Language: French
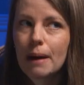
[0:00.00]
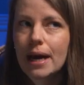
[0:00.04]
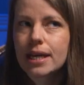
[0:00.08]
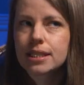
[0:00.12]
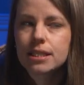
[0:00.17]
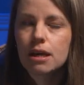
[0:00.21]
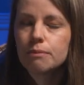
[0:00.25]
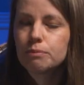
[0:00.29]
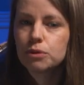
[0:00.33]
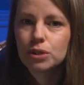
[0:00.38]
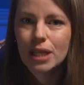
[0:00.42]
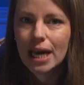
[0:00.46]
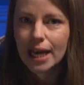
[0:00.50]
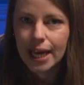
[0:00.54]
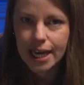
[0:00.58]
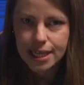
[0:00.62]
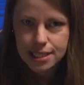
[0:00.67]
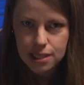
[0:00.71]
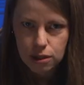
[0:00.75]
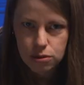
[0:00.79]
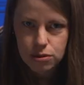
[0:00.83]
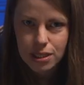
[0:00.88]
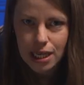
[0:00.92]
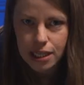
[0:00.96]
par exemple une
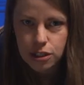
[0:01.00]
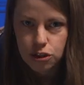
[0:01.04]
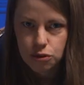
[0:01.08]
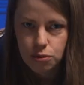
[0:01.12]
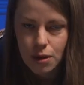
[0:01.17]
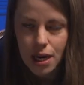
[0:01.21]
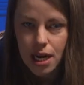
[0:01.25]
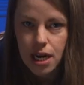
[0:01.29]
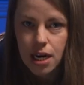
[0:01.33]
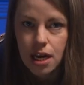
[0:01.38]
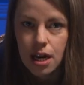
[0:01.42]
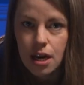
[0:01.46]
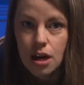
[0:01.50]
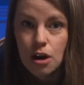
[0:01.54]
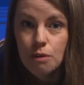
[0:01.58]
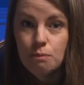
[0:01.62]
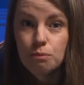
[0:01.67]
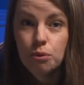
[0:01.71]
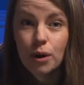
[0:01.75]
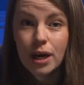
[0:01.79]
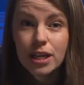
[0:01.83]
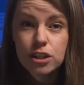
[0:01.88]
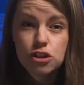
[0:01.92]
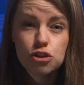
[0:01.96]
agression sexuelle,
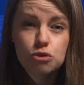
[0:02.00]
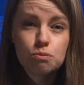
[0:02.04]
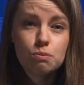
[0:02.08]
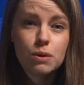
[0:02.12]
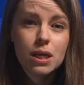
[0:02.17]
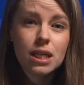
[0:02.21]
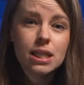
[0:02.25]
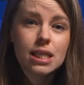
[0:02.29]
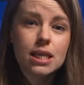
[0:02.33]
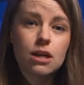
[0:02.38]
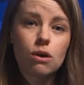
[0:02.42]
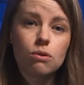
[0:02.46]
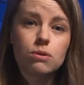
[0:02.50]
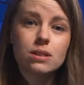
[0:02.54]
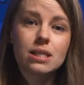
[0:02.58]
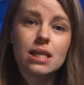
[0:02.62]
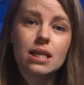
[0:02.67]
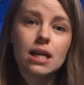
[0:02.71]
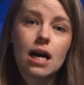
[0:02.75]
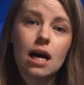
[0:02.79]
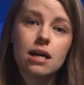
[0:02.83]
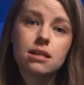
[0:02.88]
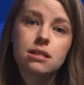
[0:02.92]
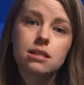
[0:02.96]
pourrait subir des
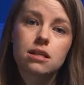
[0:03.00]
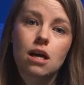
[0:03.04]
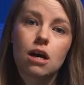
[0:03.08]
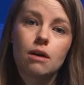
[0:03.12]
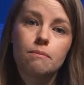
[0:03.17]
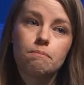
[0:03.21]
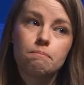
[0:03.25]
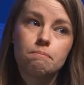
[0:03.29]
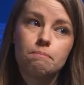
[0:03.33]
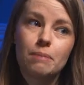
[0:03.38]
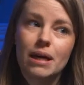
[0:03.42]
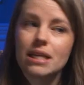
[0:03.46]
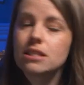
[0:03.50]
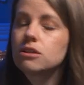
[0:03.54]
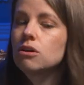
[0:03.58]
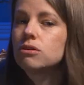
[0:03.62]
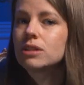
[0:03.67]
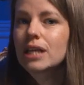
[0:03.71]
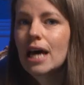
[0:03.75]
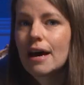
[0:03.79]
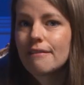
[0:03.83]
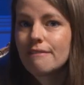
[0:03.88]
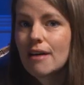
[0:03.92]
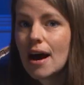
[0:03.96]
conséquences comme perdre son
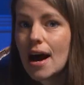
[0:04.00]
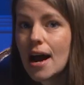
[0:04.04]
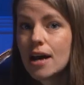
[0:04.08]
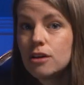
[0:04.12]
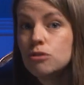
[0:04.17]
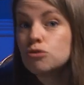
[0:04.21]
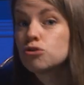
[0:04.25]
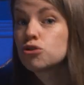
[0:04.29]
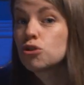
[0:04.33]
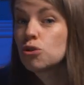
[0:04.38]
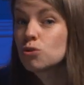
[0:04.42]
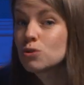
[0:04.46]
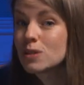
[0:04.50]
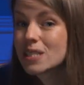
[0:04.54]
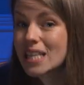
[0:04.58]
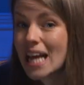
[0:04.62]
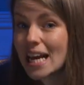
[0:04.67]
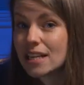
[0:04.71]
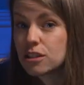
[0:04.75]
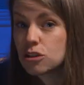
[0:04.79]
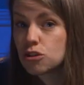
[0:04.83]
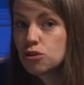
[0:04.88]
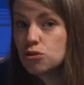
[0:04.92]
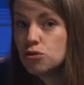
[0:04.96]
travail ou son
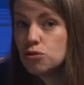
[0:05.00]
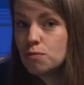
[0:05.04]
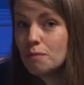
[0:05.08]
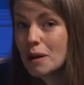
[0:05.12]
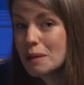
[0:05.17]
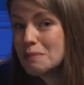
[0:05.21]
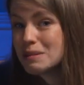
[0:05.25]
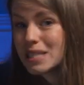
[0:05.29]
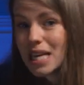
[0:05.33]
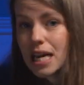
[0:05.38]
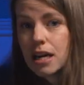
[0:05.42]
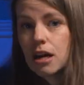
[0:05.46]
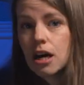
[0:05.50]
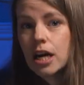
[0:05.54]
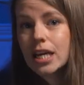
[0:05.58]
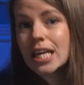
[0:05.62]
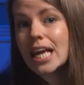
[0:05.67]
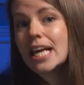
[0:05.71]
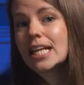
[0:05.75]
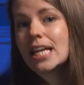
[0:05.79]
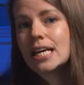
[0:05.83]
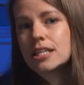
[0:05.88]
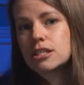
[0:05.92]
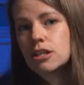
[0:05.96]
statut, même si elle n'a
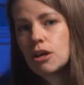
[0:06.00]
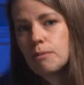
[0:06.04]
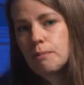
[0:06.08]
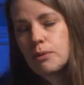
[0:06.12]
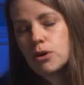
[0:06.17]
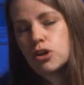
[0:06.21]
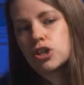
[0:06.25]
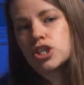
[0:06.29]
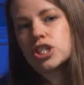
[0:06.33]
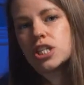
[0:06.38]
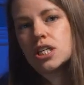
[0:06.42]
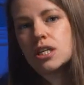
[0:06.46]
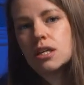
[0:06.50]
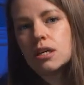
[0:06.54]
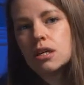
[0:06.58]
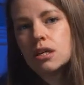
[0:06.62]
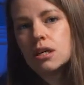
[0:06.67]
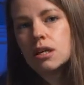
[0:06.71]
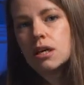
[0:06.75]
rien à se reprocher.